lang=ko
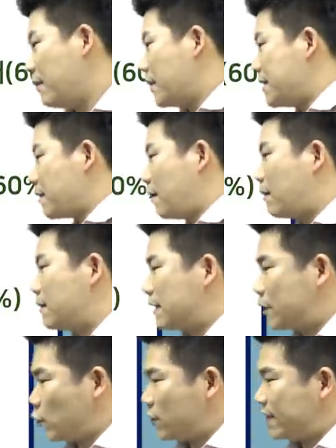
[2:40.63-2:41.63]
먼저
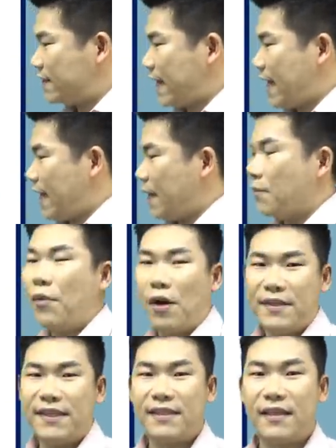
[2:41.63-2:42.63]
소득세,
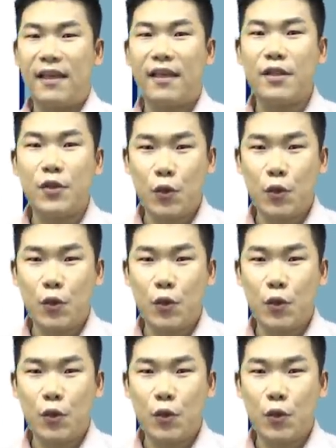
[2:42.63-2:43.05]
법인세,